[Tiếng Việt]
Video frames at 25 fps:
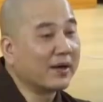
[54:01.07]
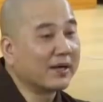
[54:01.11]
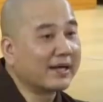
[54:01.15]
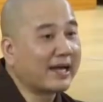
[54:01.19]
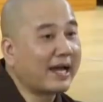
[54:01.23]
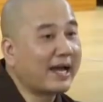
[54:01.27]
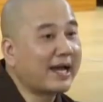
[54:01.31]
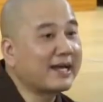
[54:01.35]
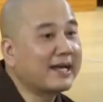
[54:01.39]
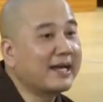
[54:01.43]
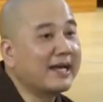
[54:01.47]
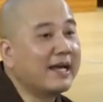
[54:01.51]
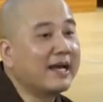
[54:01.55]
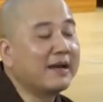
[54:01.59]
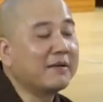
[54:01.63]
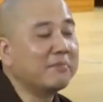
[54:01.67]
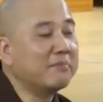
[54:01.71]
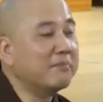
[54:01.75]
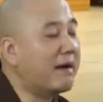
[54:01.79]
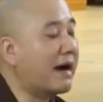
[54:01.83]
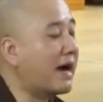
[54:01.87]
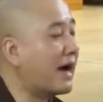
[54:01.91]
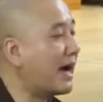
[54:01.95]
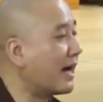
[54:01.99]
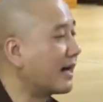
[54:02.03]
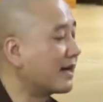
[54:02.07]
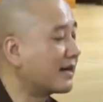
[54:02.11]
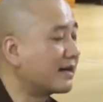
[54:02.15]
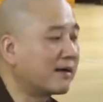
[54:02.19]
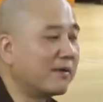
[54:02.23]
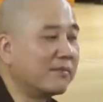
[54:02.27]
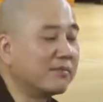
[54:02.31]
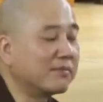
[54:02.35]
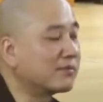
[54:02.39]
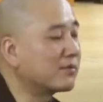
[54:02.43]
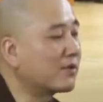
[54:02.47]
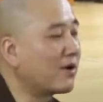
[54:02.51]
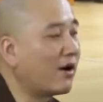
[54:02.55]
khác, mà
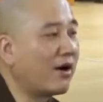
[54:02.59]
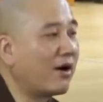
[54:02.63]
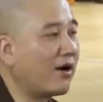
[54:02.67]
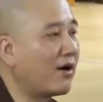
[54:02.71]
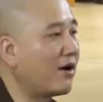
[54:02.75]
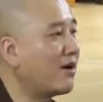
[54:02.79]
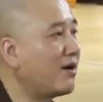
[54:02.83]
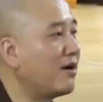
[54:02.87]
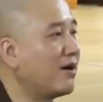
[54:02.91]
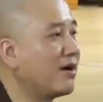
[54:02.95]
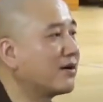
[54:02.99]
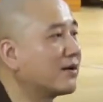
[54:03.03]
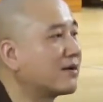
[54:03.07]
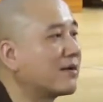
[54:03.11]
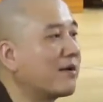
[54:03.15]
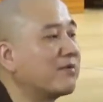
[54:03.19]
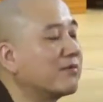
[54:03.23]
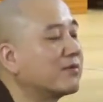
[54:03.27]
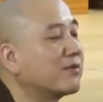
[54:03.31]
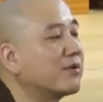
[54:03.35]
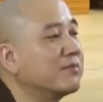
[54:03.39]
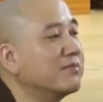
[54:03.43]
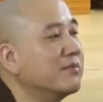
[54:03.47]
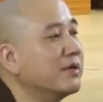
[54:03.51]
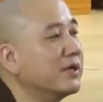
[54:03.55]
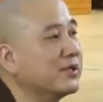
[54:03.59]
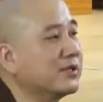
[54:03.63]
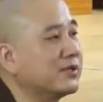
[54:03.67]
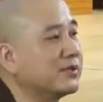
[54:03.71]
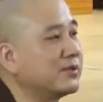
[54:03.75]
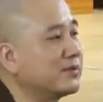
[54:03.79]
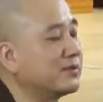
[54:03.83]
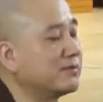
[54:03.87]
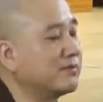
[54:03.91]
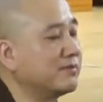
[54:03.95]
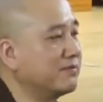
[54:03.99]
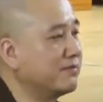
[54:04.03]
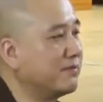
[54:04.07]
không có không có bị
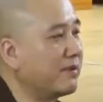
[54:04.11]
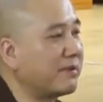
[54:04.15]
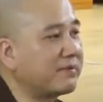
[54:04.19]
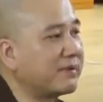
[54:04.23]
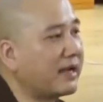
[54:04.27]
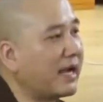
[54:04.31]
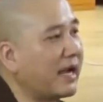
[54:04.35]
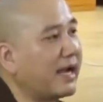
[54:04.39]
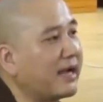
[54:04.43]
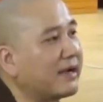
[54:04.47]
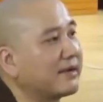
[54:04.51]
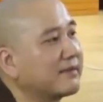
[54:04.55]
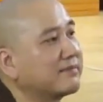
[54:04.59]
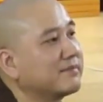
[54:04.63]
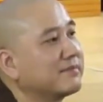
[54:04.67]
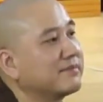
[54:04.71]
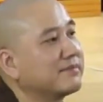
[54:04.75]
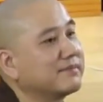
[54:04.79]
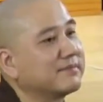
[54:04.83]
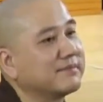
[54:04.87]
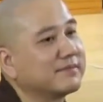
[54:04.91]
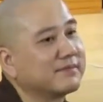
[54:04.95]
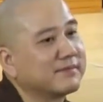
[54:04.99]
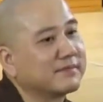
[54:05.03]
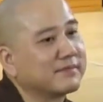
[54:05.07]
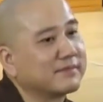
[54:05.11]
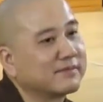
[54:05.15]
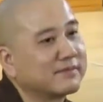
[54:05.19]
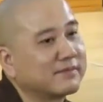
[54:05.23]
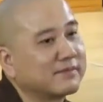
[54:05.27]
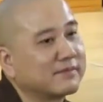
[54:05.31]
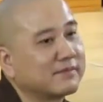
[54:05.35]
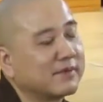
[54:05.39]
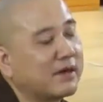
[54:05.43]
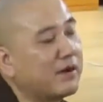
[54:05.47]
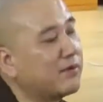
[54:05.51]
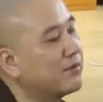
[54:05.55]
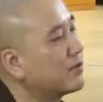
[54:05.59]
vấp ngã,
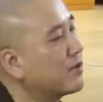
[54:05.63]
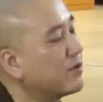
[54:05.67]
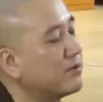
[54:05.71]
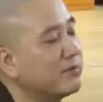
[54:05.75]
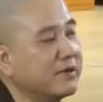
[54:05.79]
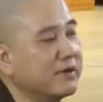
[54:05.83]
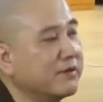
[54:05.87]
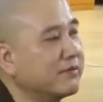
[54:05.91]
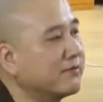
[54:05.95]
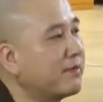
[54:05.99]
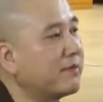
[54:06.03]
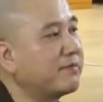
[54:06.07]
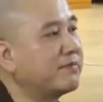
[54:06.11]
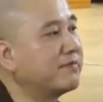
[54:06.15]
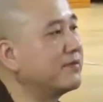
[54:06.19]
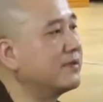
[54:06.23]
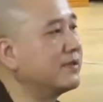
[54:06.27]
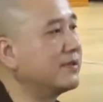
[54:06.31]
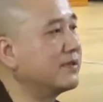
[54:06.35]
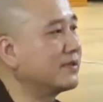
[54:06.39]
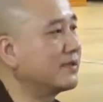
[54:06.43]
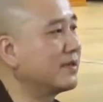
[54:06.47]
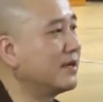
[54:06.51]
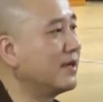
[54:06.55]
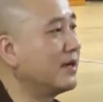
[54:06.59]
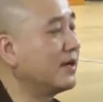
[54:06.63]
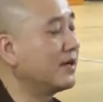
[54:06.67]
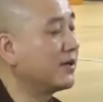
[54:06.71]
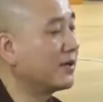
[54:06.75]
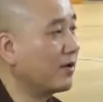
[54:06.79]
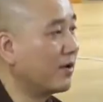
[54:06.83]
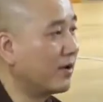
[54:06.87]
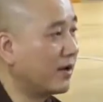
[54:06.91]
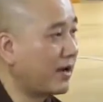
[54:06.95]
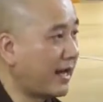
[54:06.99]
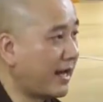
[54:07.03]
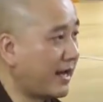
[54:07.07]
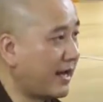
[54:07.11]
không có bị vấp vướng,
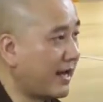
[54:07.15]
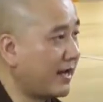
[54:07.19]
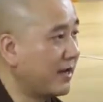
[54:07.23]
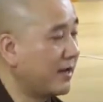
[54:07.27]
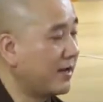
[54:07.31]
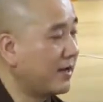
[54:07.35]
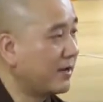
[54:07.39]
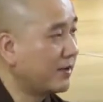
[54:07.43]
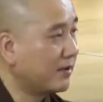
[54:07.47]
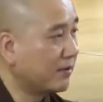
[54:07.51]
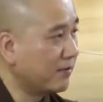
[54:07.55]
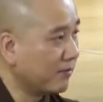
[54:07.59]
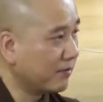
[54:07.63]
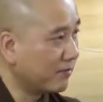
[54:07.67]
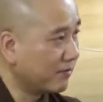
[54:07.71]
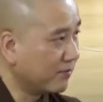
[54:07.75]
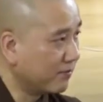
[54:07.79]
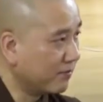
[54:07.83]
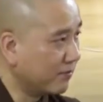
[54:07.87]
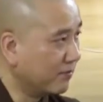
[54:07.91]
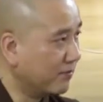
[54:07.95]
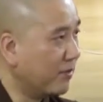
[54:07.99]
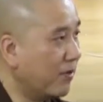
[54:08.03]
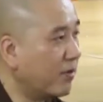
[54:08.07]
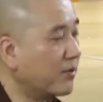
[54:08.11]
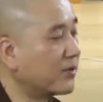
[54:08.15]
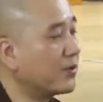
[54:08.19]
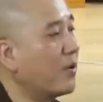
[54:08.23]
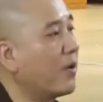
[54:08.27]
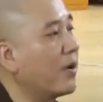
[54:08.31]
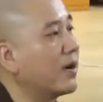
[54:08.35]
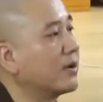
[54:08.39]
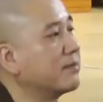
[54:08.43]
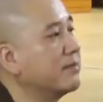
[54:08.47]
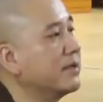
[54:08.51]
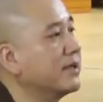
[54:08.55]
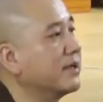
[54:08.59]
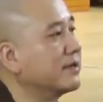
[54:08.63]
gọi là vô
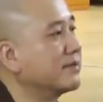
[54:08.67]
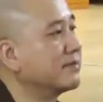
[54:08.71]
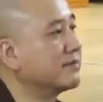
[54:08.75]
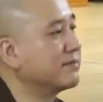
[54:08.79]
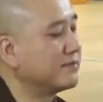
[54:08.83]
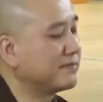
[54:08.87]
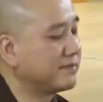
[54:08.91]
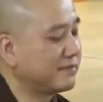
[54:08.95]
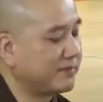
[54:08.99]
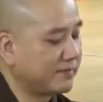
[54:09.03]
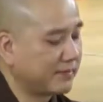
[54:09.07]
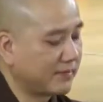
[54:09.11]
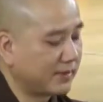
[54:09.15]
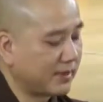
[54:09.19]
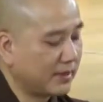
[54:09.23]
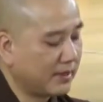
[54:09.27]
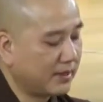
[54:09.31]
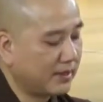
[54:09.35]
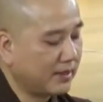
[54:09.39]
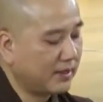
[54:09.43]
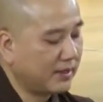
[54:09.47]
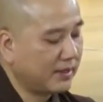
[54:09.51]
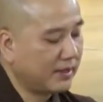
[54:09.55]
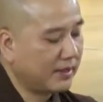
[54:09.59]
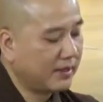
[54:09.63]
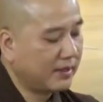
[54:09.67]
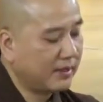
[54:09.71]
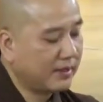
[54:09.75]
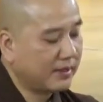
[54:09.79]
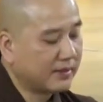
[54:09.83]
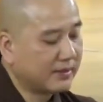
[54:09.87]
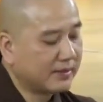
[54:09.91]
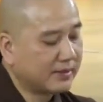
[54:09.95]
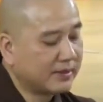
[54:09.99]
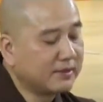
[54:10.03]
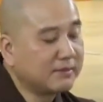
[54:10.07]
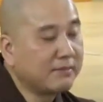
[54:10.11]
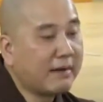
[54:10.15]
đoạn biện.
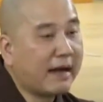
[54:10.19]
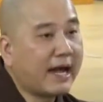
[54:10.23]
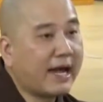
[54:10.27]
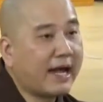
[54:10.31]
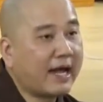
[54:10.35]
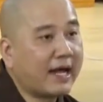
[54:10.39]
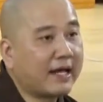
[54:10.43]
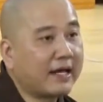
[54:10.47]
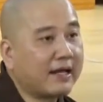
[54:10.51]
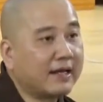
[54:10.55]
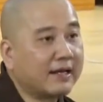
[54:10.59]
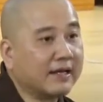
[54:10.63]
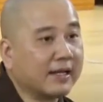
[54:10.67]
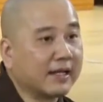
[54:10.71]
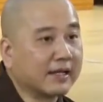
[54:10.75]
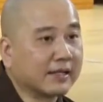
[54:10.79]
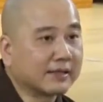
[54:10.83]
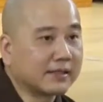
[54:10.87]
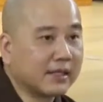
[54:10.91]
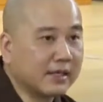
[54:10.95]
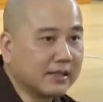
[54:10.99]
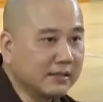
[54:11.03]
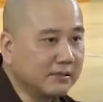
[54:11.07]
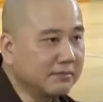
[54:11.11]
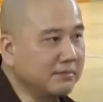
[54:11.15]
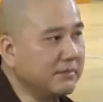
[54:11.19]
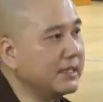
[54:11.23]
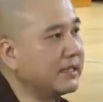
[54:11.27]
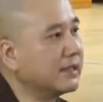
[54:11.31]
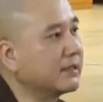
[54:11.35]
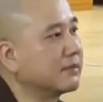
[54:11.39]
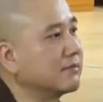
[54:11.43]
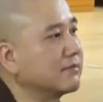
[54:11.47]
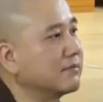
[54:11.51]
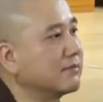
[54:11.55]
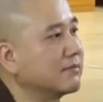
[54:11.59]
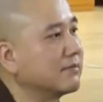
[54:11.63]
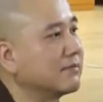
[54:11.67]
Thứ ba là tấn
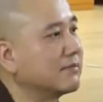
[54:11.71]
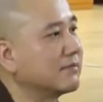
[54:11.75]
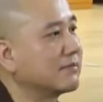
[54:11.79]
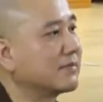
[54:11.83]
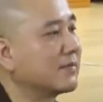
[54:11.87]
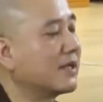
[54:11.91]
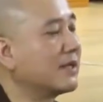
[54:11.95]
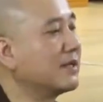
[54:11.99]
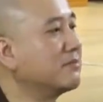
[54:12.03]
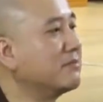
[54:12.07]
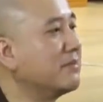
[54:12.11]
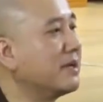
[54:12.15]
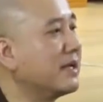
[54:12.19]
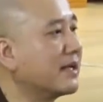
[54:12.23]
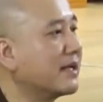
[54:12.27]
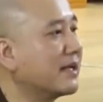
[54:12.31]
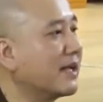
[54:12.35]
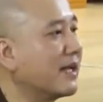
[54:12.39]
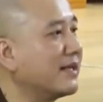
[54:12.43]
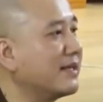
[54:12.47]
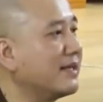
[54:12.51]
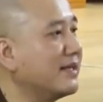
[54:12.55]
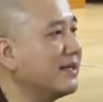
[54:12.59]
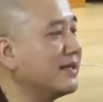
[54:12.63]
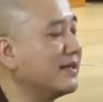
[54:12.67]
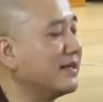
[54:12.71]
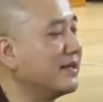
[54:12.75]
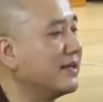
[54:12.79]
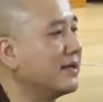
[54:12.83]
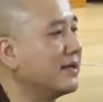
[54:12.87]
biện. Tấn biện là gì?